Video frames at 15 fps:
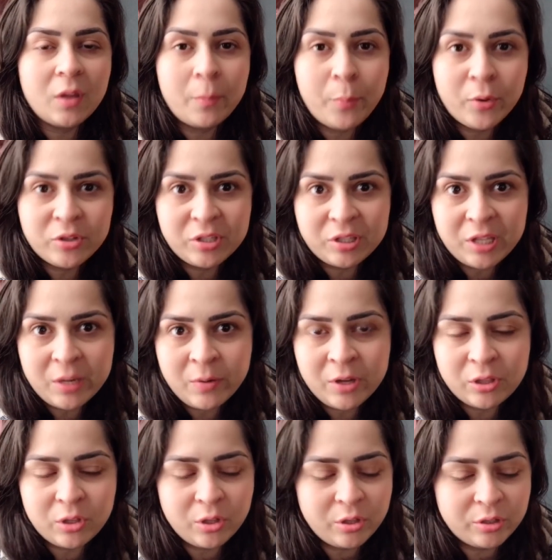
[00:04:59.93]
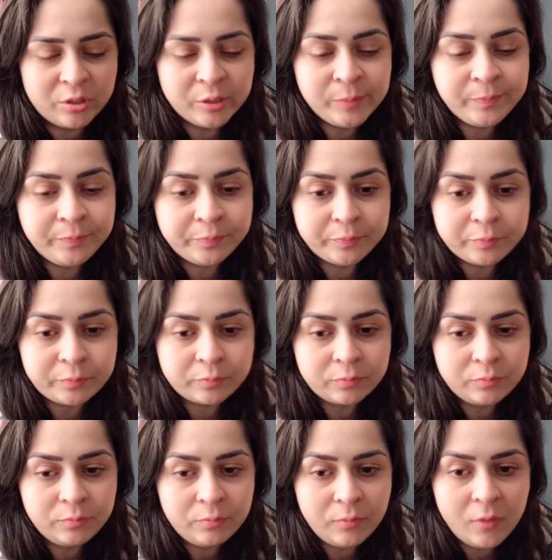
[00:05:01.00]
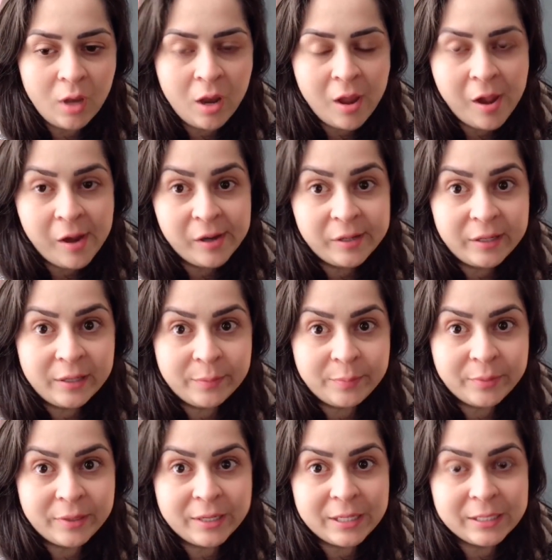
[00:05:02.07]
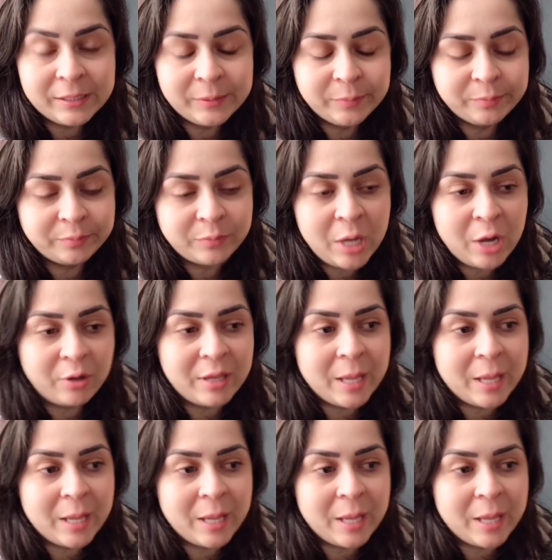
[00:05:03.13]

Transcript: positivo a todo, ¿no? Y pues, bueno,